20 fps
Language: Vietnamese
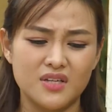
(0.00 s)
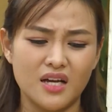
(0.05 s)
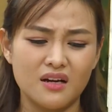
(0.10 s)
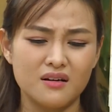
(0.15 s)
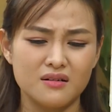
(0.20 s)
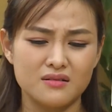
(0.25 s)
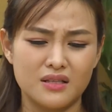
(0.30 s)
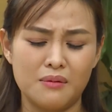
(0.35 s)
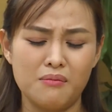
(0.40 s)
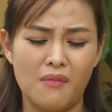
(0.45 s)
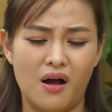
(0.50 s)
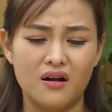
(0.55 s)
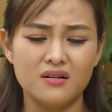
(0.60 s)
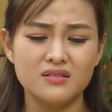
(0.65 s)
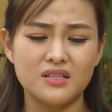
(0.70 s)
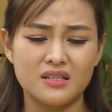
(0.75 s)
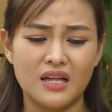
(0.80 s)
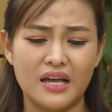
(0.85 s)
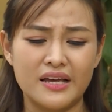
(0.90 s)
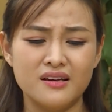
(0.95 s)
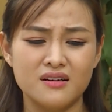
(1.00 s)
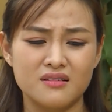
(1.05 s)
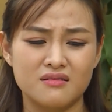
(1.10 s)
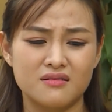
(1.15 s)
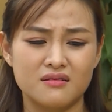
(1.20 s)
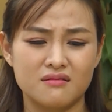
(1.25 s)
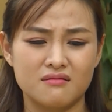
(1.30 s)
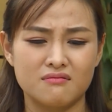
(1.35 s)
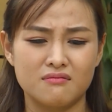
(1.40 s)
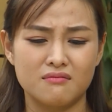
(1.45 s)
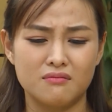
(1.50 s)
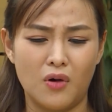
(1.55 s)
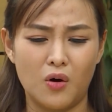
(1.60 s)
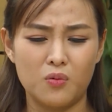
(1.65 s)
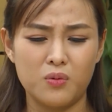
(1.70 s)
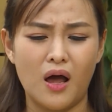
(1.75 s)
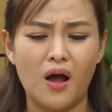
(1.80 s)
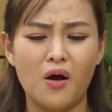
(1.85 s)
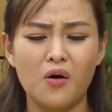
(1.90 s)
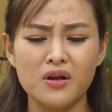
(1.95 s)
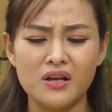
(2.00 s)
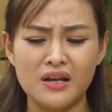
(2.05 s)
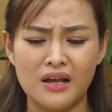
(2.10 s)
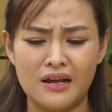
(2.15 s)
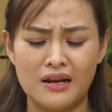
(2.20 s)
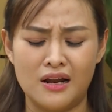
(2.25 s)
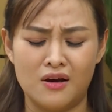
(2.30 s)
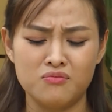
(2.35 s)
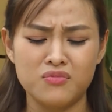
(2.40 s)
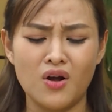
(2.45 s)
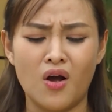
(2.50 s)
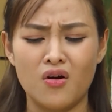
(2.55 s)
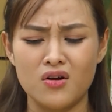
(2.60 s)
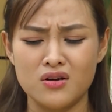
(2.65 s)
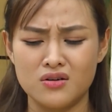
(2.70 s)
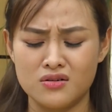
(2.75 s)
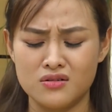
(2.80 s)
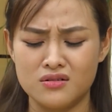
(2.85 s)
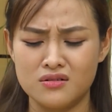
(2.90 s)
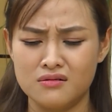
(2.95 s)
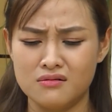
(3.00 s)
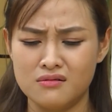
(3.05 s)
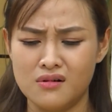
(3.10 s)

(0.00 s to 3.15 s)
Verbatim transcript: Ta mở ta thấy một là ói, hai là không coi thôi chứ.